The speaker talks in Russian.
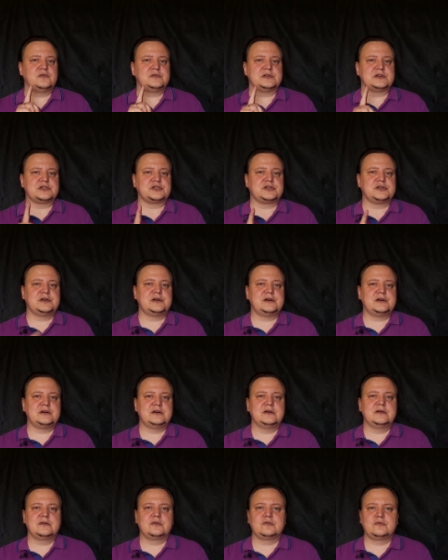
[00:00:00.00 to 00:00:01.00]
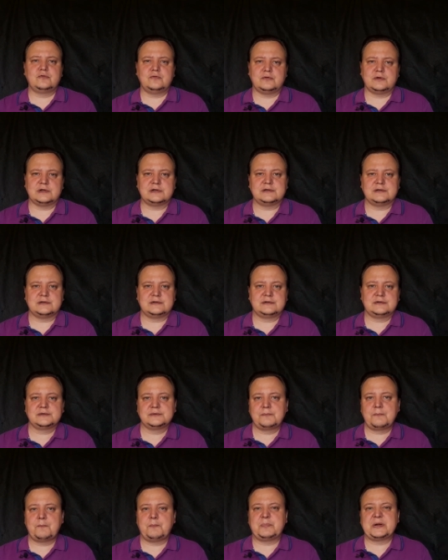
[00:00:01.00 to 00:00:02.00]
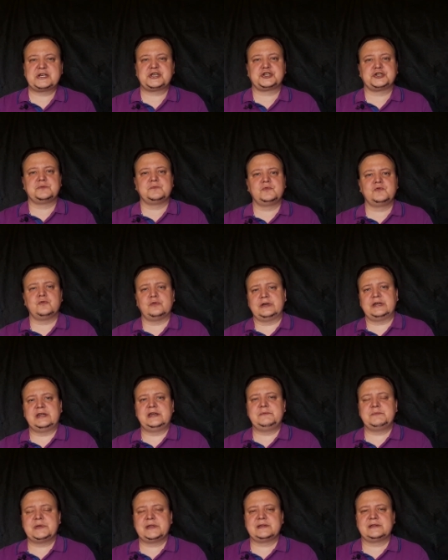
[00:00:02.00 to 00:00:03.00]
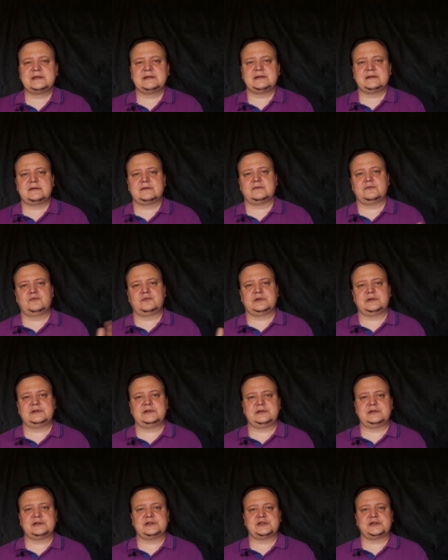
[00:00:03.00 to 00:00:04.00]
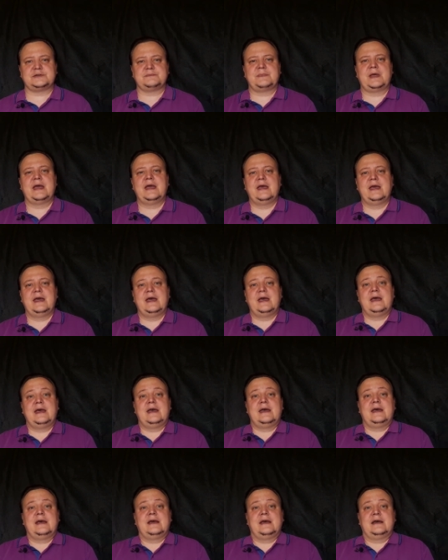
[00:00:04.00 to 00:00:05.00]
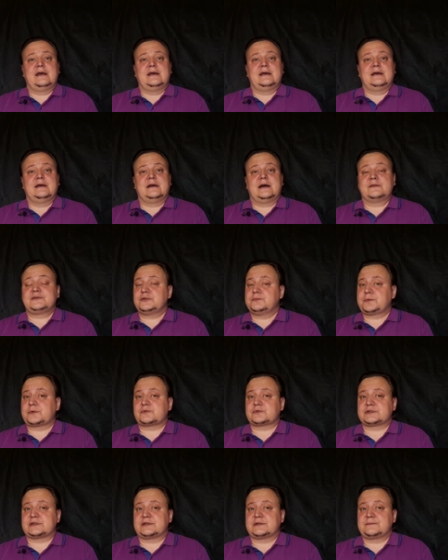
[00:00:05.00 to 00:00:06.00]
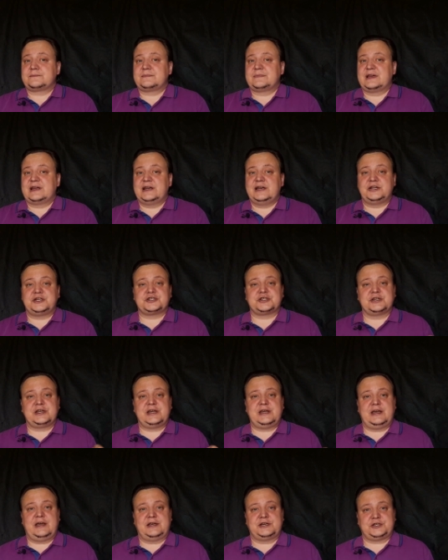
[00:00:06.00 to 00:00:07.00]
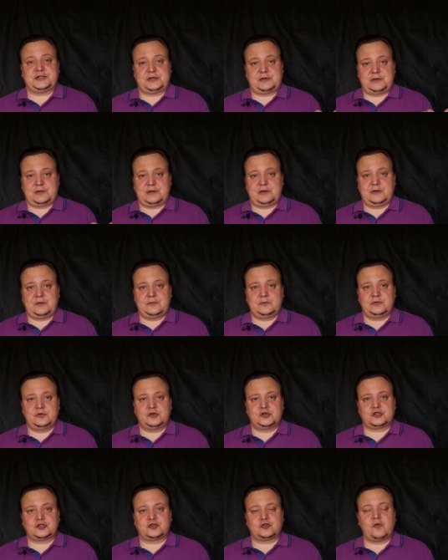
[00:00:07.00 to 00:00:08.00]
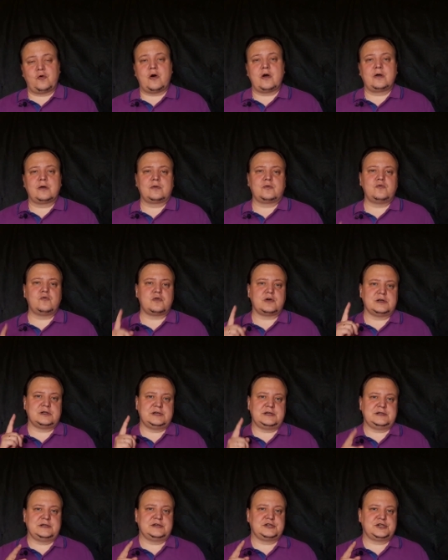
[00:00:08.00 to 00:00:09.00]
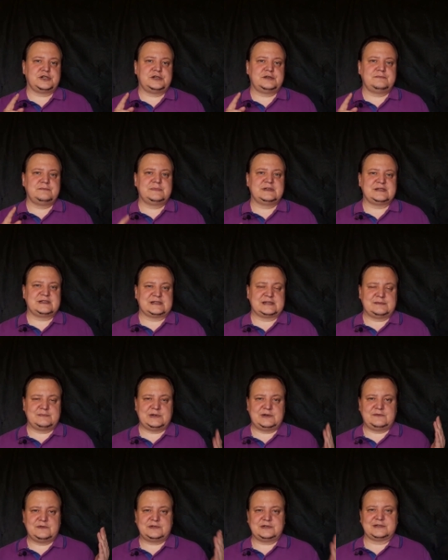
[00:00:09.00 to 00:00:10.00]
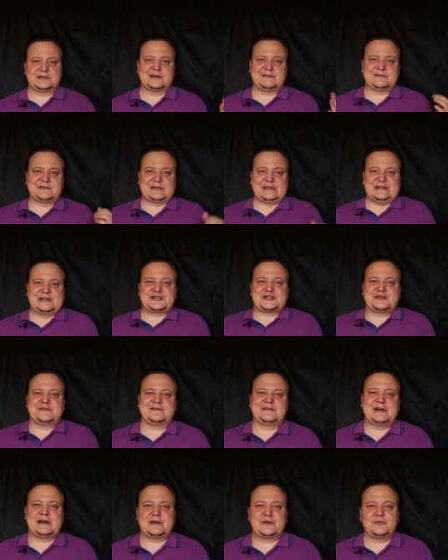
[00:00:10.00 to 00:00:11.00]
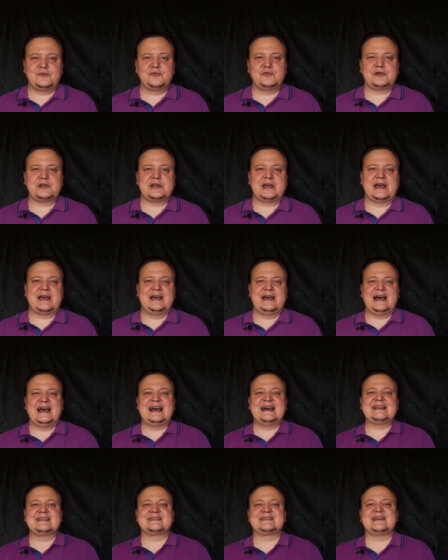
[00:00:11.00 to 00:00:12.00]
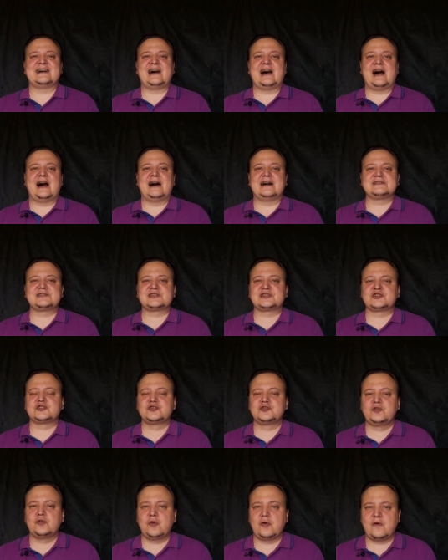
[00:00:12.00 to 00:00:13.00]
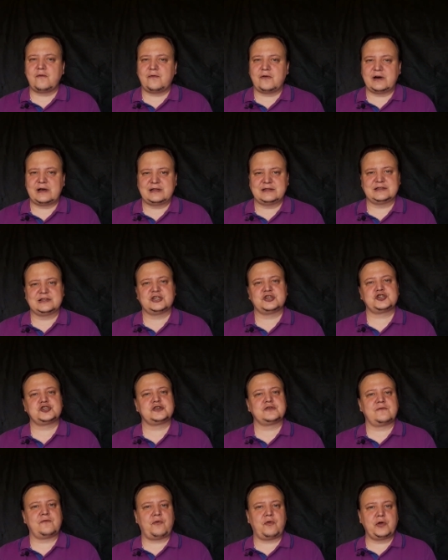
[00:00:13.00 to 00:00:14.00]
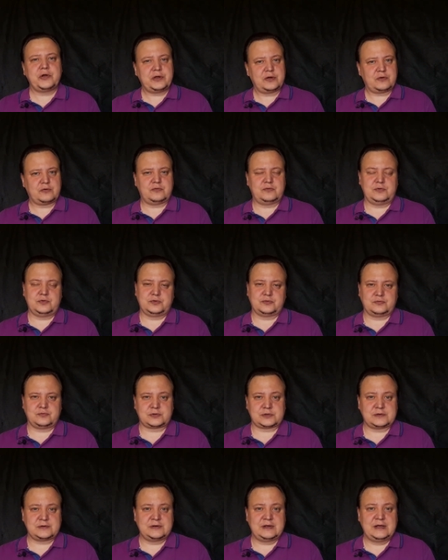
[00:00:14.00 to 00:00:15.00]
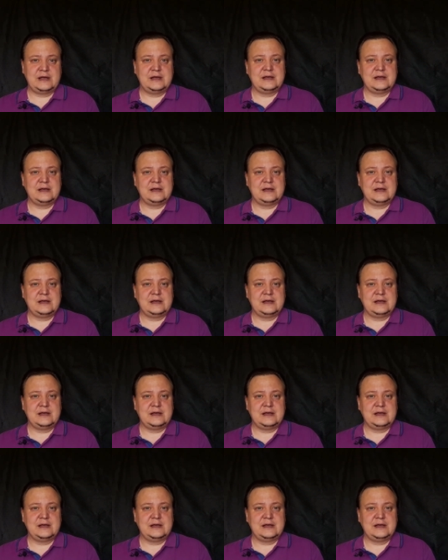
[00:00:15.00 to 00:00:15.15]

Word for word: о ножах кухонных. Почему именно кухонные ножи? А все просто. Лично я считаю, что кухонные ножи, сама вот эта вот ножевая кухня, это основа ножевой культуры,